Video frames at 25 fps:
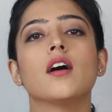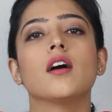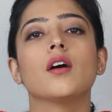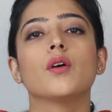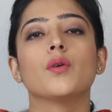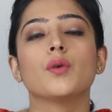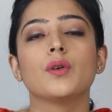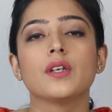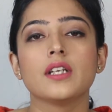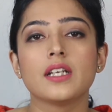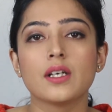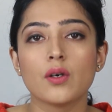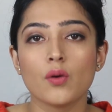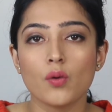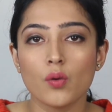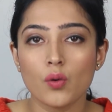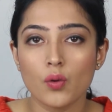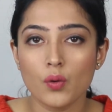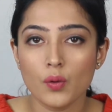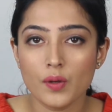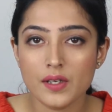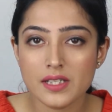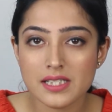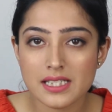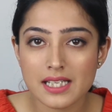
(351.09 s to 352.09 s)
उनको
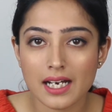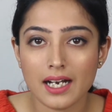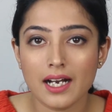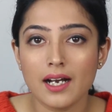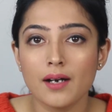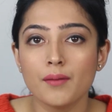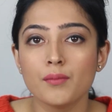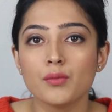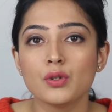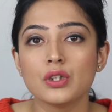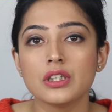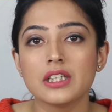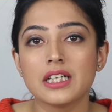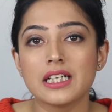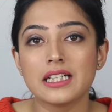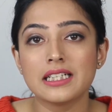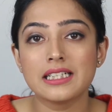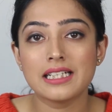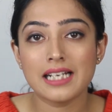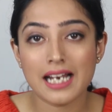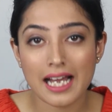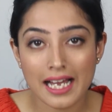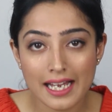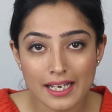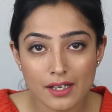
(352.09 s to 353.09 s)
कोई ज़ख़म उनका
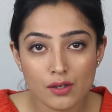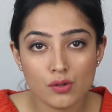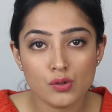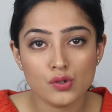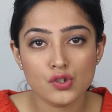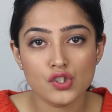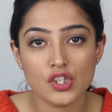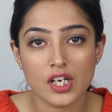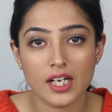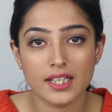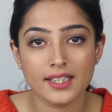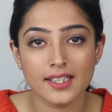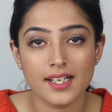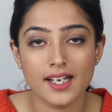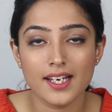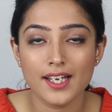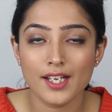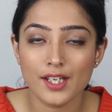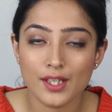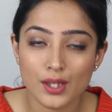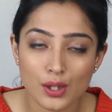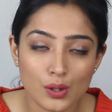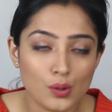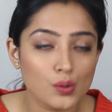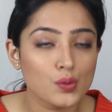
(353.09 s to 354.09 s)
ड्राई हो जाता
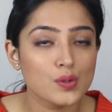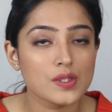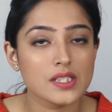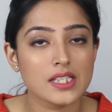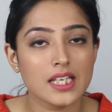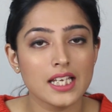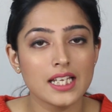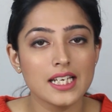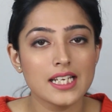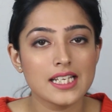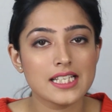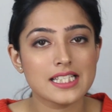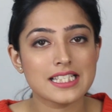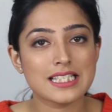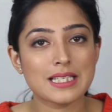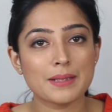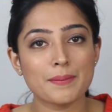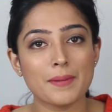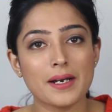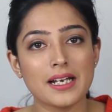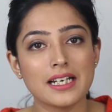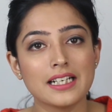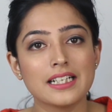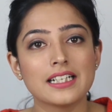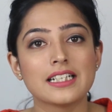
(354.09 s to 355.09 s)
है तो उसके लिए
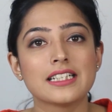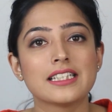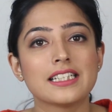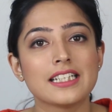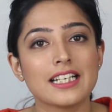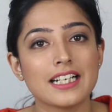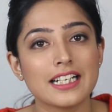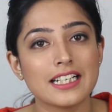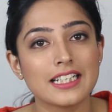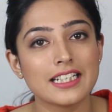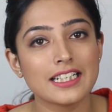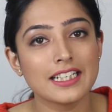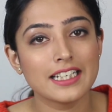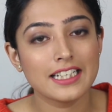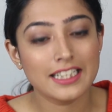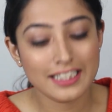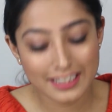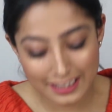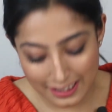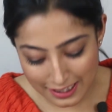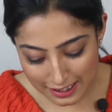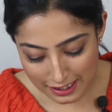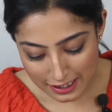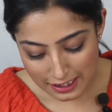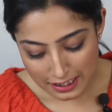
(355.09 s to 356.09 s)
इस्तेमाल करते आ रहे
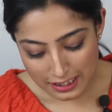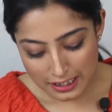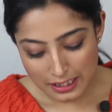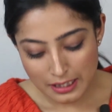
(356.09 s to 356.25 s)
हैं